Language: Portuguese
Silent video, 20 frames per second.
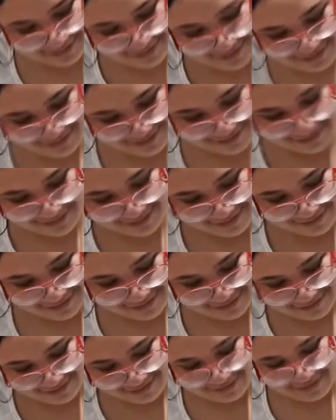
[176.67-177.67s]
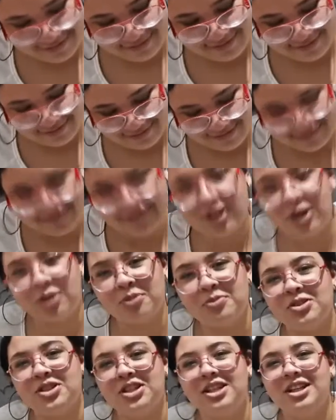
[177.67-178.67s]
Não é, Mariana? Como
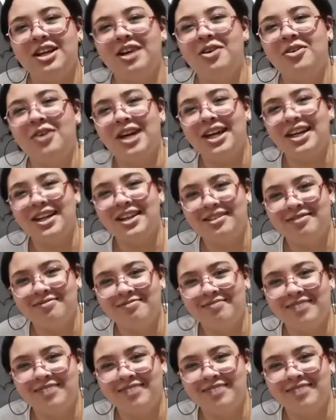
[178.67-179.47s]
diria o Eren,